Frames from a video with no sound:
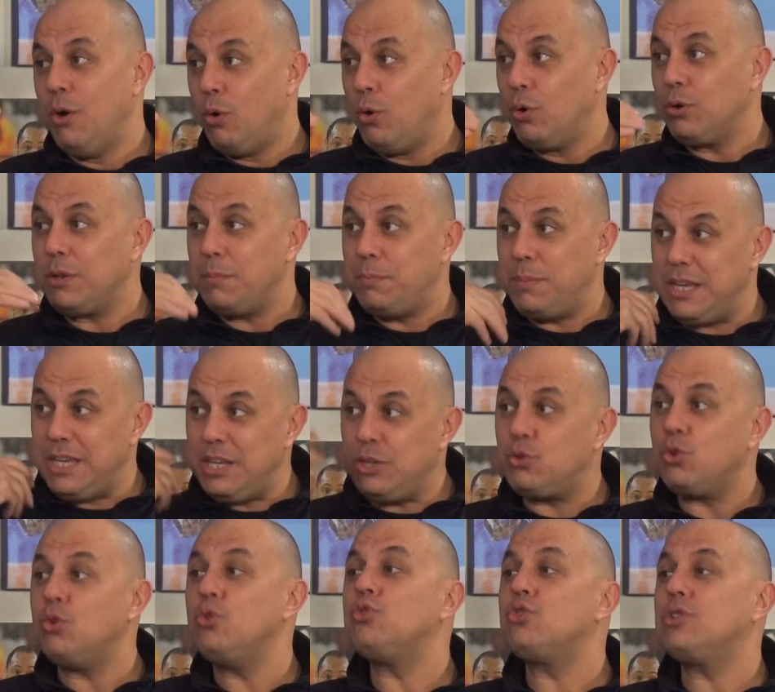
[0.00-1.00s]
Orada bir
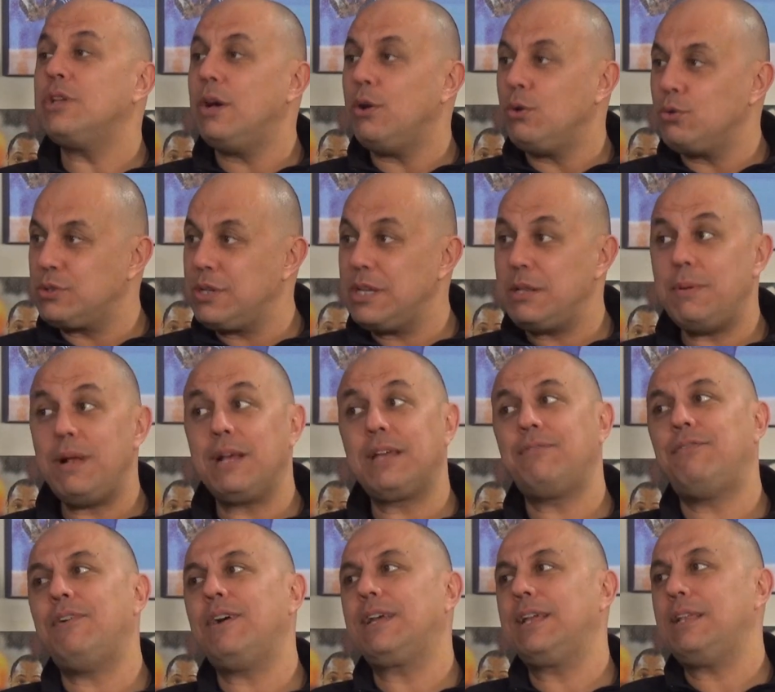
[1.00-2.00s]
iç oyuncu daha olsaydı
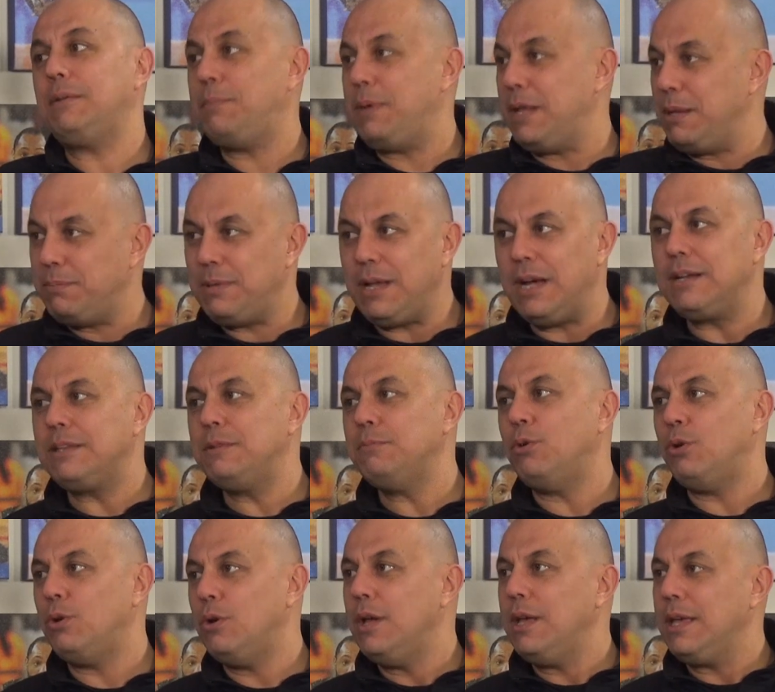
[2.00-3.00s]
belki fark edebilir. Benim derdim
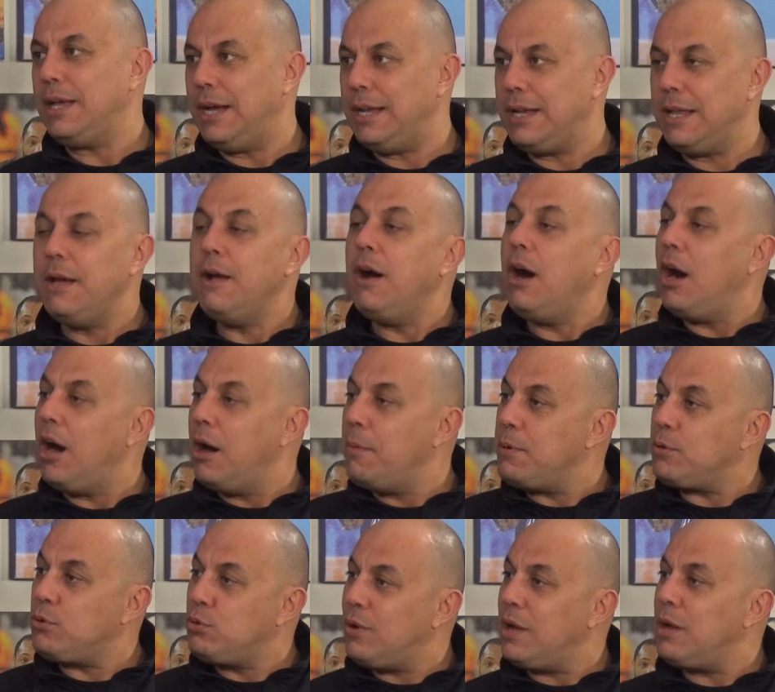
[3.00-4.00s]
o. Yani
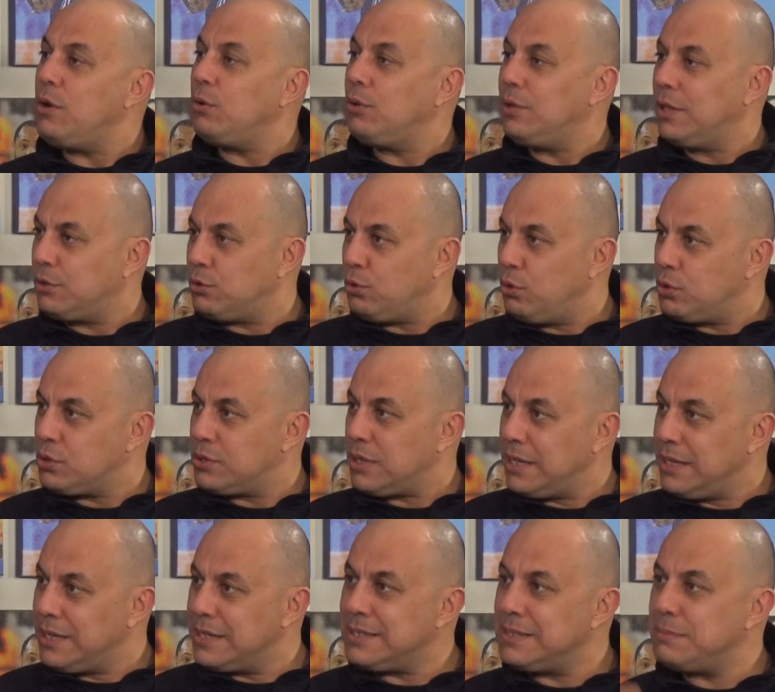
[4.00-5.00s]
Ahmet Düello'nu
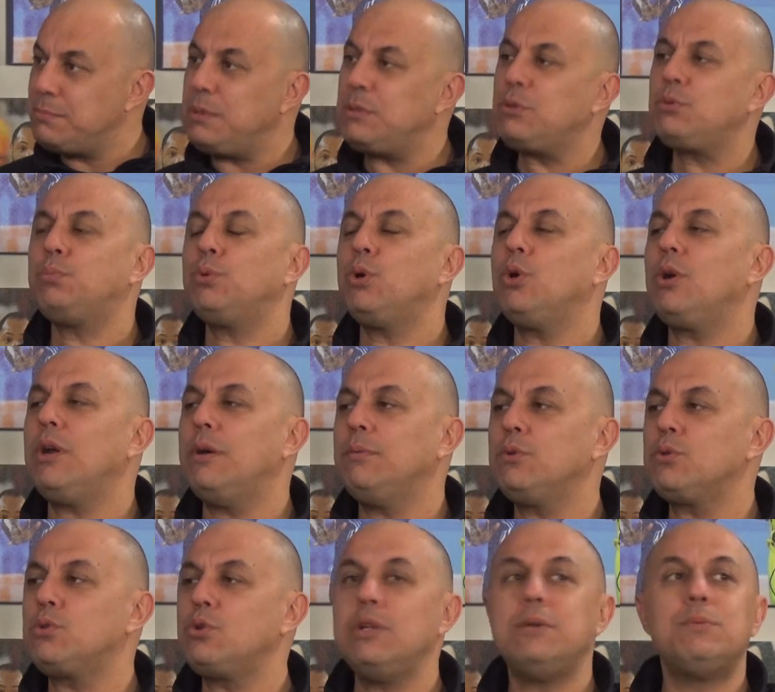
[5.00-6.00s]
hatırlıyorsan yazın bir
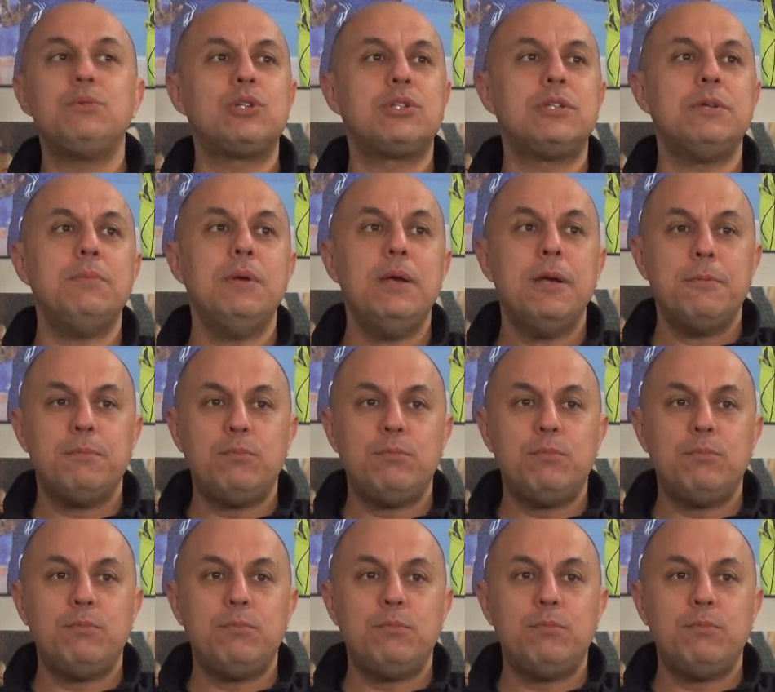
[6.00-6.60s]
programda söylemiştim.